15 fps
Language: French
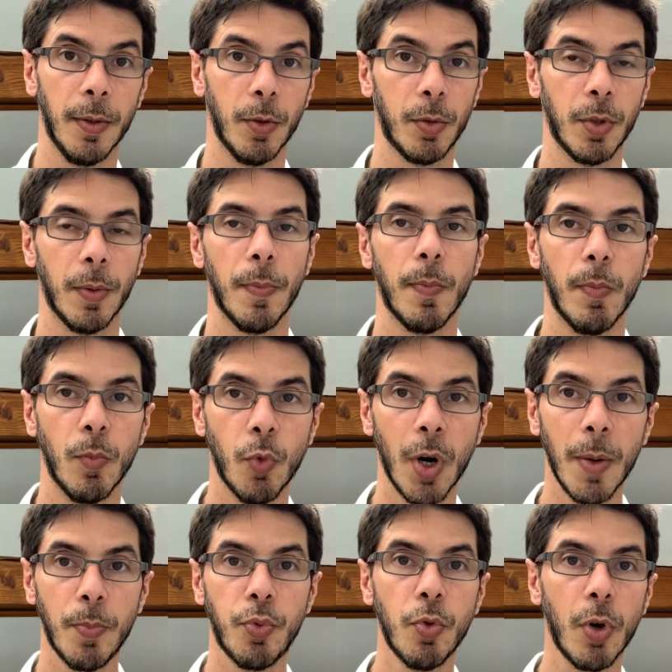Donc
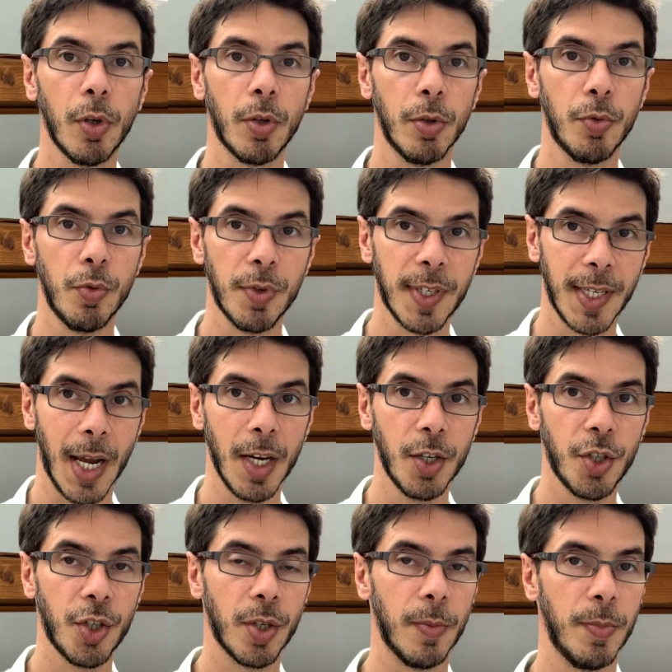moi, pour que tu
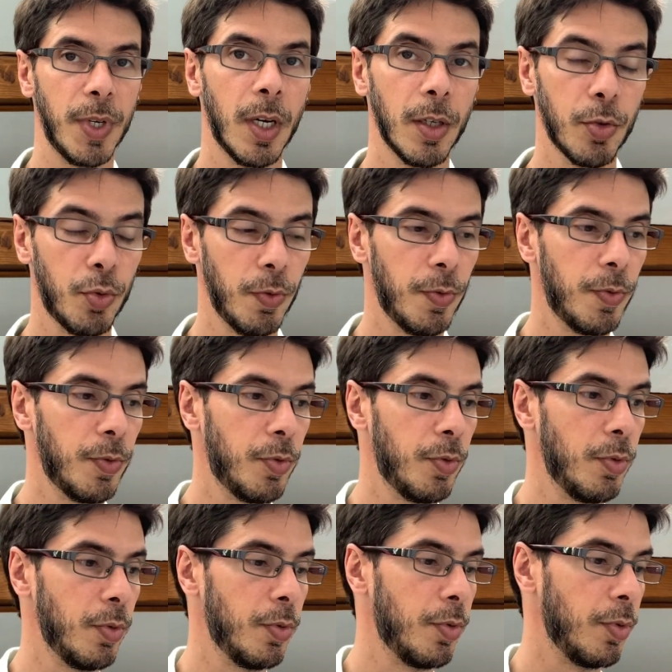saches bien, que
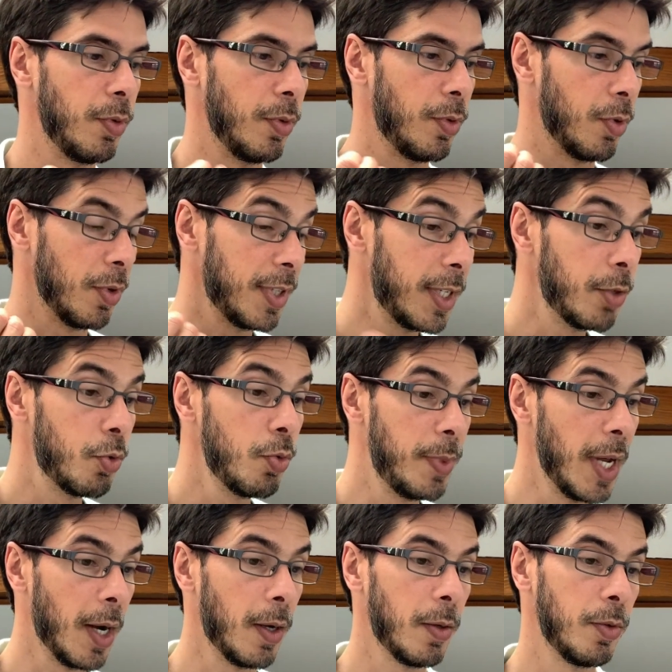tu, te situes
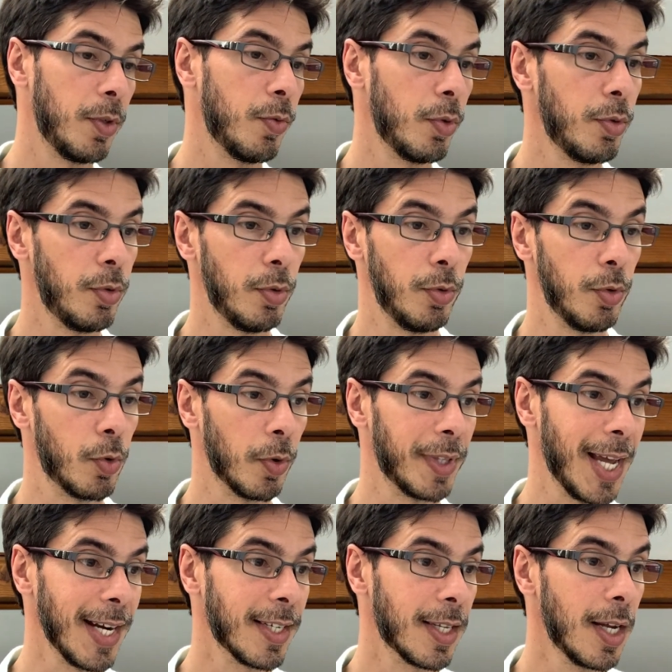bien au niveau du
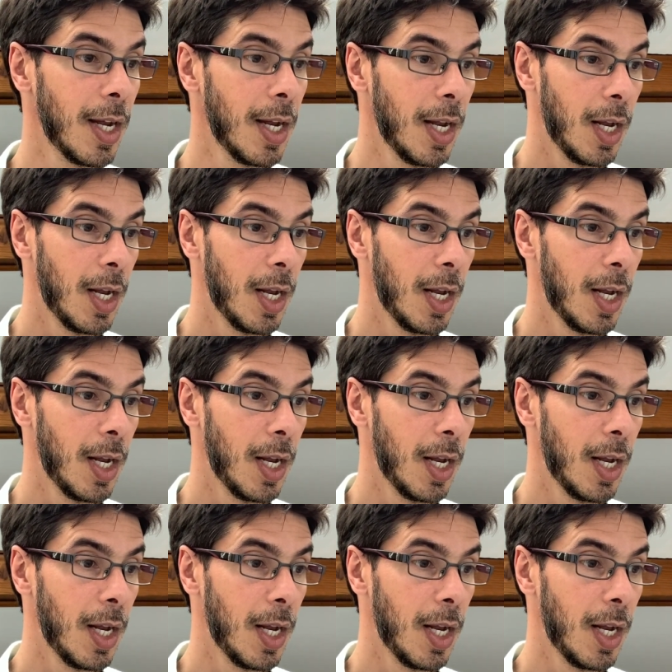contexte,